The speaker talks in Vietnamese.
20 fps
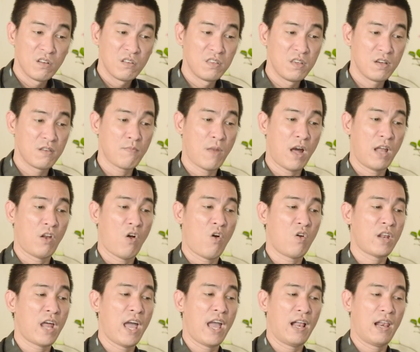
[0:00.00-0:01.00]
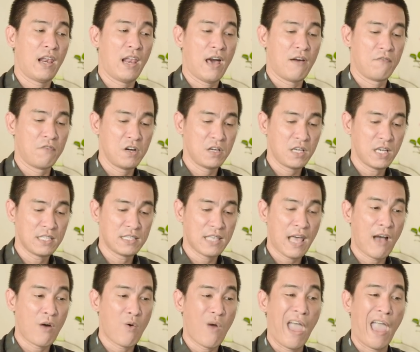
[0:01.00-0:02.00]
nhưng mà rõ ràng là với cái
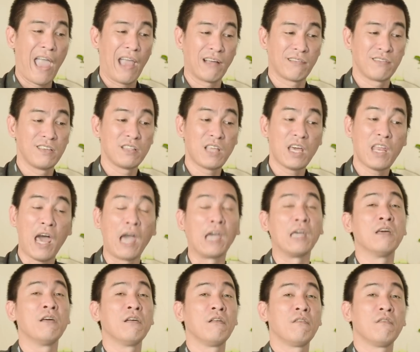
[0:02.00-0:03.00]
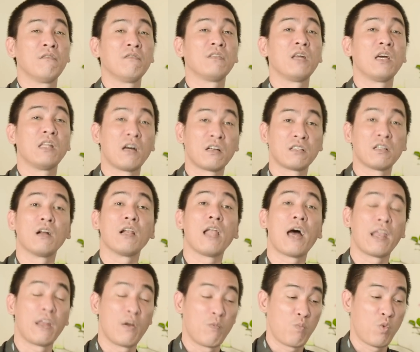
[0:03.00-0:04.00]
sao hạn như thế này thì thật sự
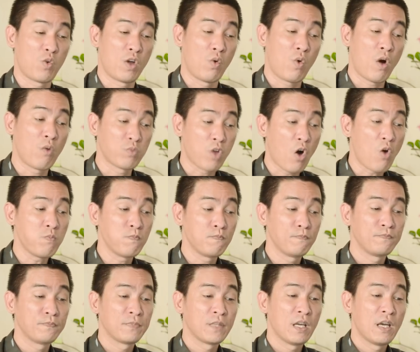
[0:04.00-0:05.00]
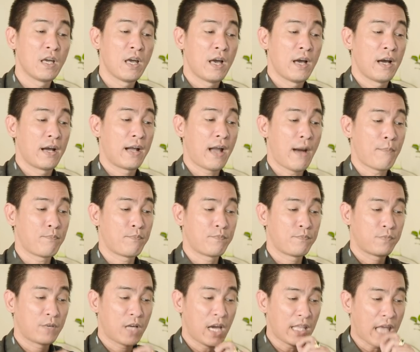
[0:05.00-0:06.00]
là đều một điều không tốt gặp
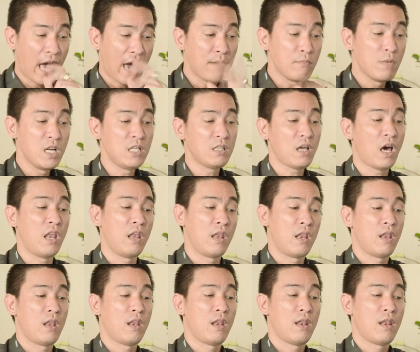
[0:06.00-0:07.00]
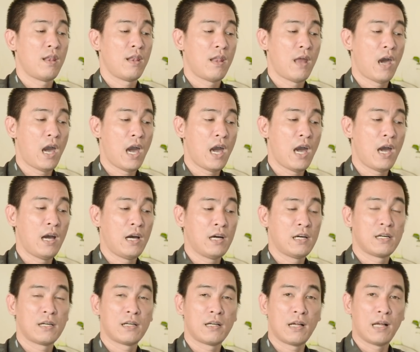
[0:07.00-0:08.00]
cái tháng bính thìn à
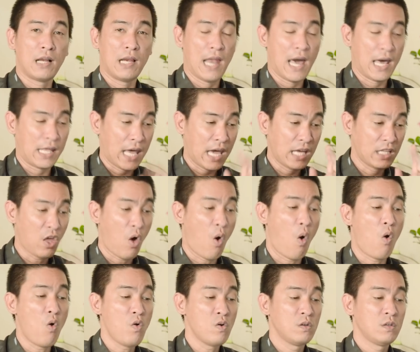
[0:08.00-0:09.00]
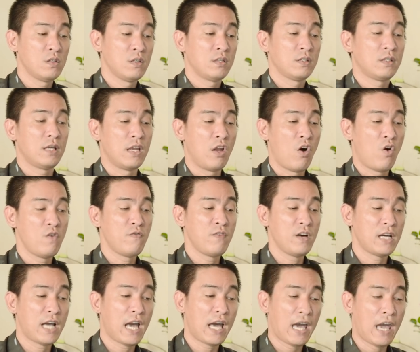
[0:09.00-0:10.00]
là tháng thổ thì đối
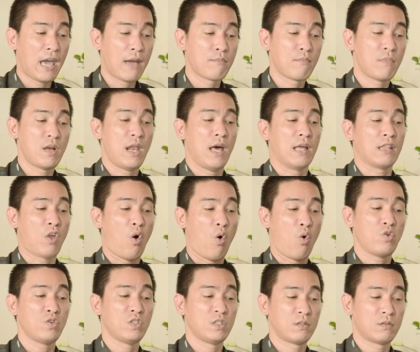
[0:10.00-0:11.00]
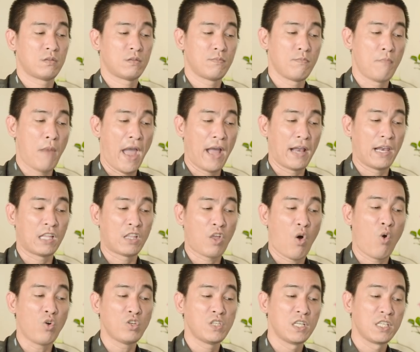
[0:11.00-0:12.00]
với các em là thổ mạng là
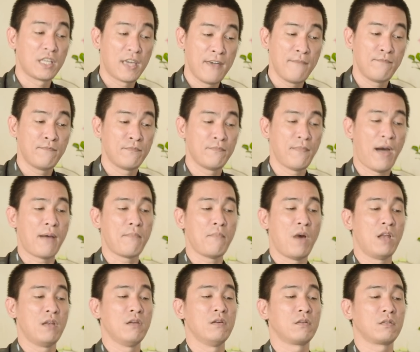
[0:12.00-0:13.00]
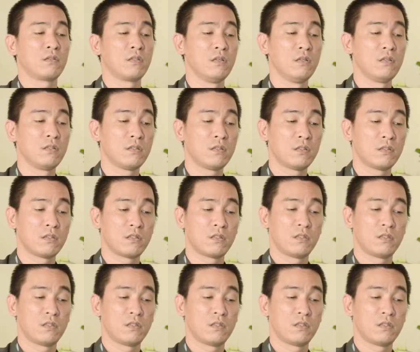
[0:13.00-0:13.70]
thổ sinh kim bản mệnh được tương